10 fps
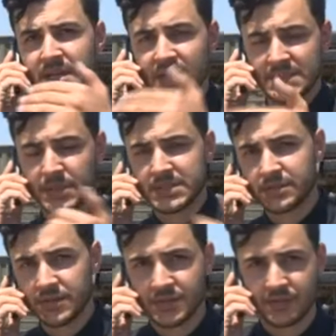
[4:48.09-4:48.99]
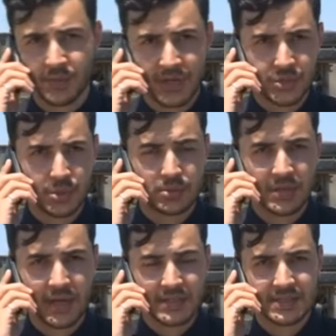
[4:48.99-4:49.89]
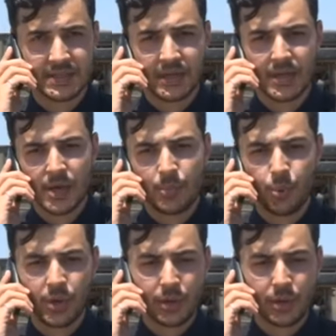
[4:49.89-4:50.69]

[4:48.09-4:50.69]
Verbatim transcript: транспортировать в Махачкалу для оказания более